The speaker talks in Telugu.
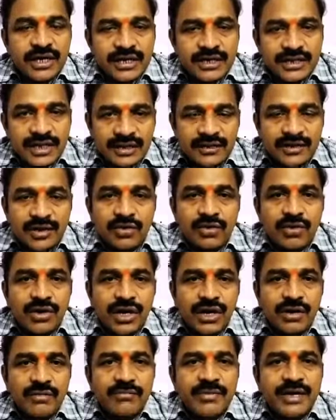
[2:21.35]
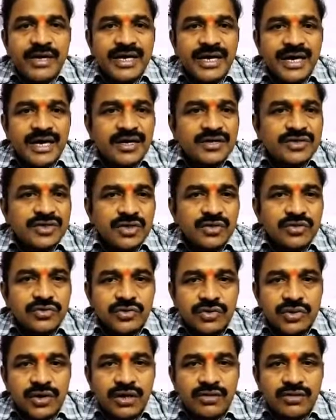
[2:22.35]
ఇదంతా కూడా మీడియాలో
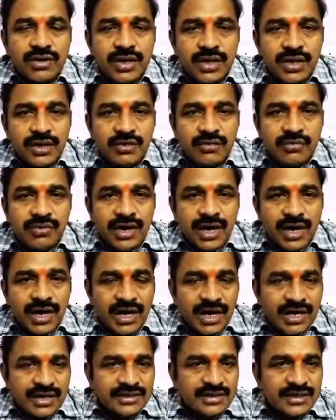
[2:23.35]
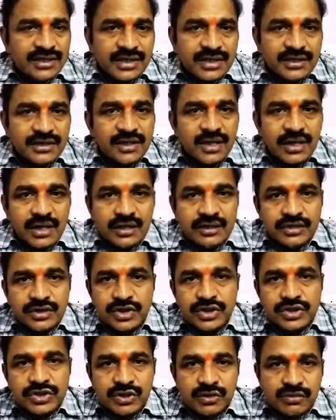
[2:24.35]
జరుగుతున్నటువంటి ఒక అలజడి కింద
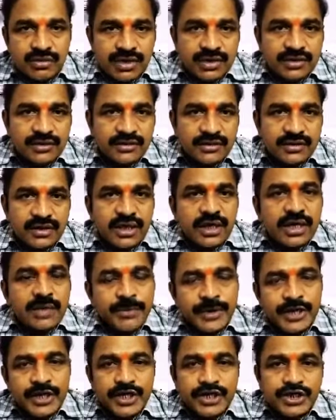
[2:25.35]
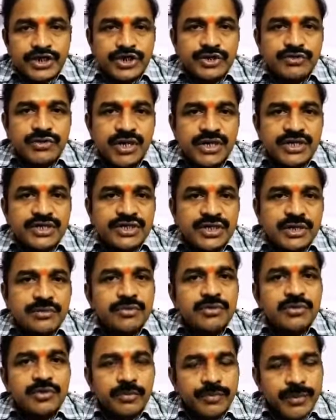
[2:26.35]
తీసుకోవాలి ఇప్పుడు ఈ జీవో ఇచ్చే
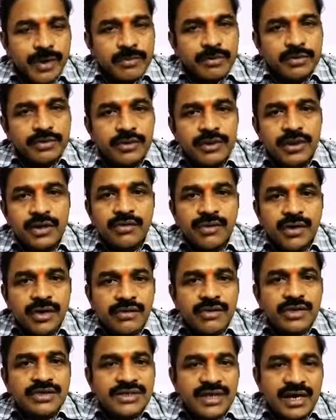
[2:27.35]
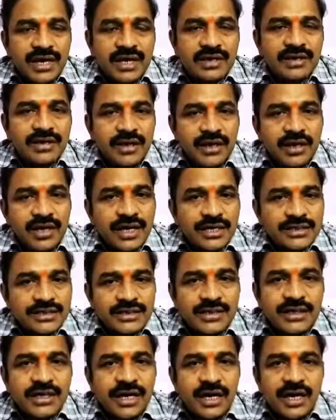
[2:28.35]
ముందు ప్రభుత్వంలో ఉండేటువంటి సలహాదారులు
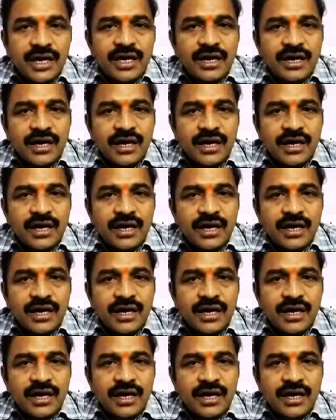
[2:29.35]
ఖచ్చితంగా